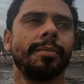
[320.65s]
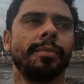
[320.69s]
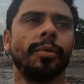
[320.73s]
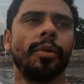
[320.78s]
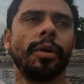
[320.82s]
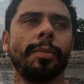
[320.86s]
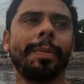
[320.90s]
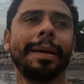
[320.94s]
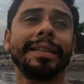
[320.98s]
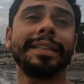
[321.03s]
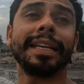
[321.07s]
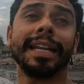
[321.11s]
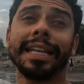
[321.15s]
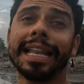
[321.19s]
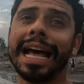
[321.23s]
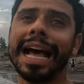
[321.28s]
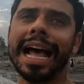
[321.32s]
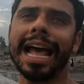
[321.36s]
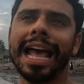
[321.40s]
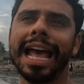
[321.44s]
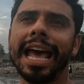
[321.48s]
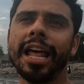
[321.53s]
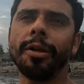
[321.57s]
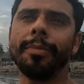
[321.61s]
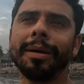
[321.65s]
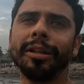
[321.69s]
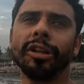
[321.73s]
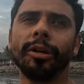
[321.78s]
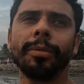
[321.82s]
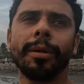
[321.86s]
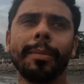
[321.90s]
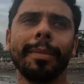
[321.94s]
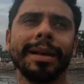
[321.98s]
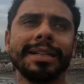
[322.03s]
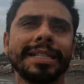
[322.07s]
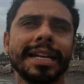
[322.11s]
Pô, pra treinar aéreo,
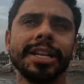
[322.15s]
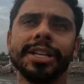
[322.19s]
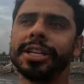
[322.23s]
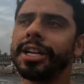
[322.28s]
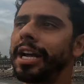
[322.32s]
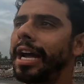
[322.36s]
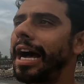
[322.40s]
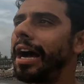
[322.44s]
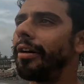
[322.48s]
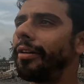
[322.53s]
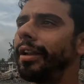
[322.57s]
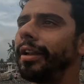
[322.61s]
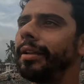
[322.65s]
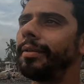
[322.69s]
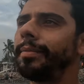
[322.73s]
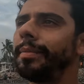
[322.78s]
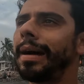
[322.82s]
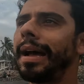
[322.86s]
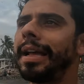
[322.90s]
manobra mais radical, né?